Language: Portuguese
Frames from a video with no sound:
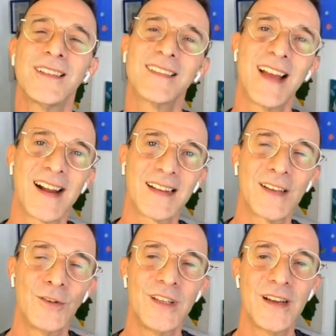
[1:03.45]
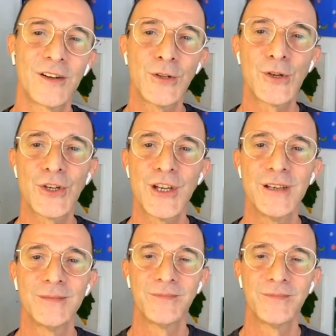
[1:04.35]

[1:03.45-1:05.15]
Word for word: da categoria crochê.